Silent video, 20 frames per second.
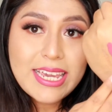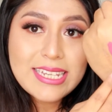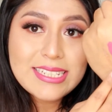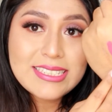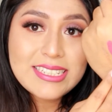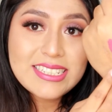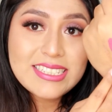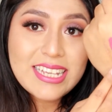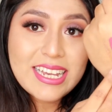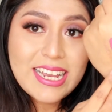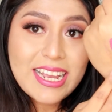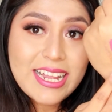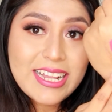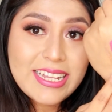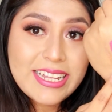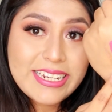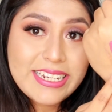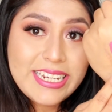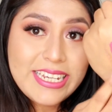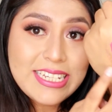este es acá el
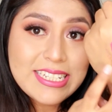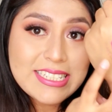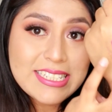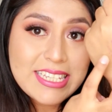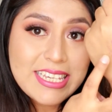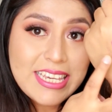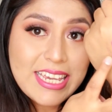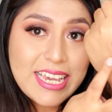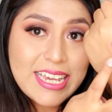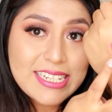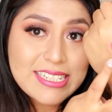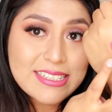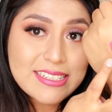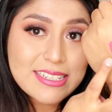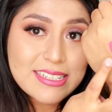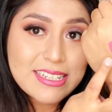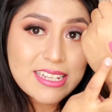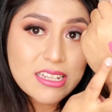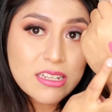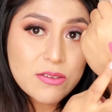de NYX y
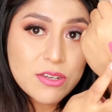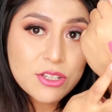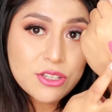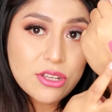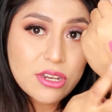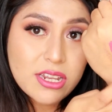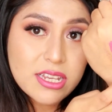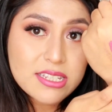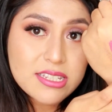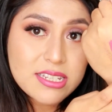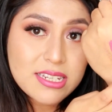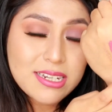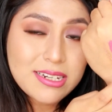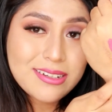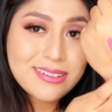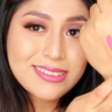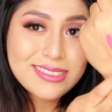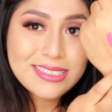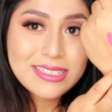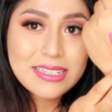este es el de Victoria's
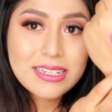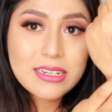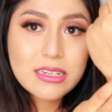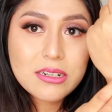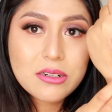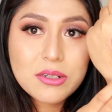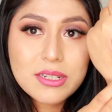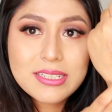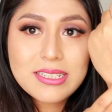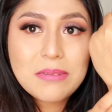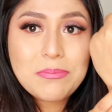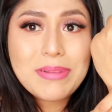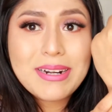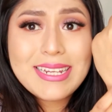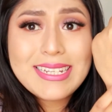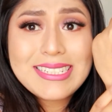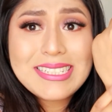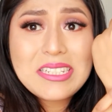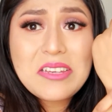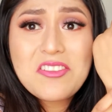Secret, así que creo que se
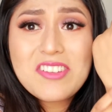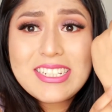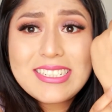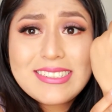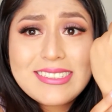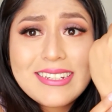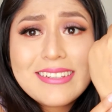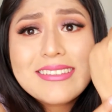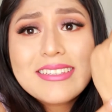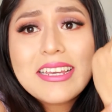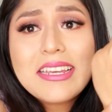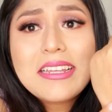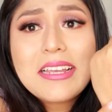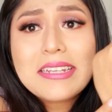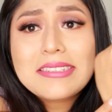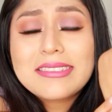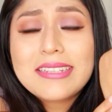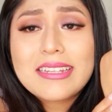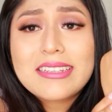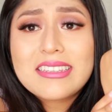parece bastante y
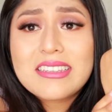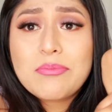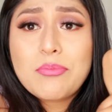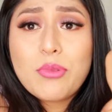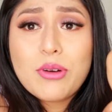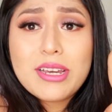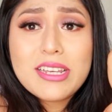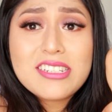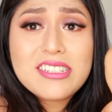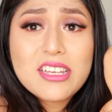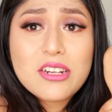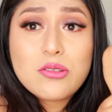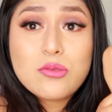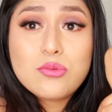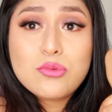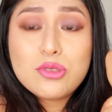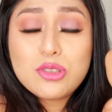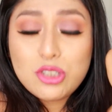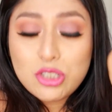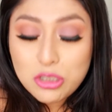hasta puede ser
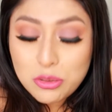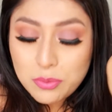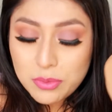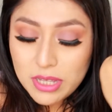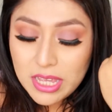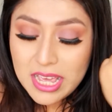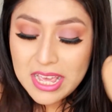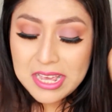un dupe.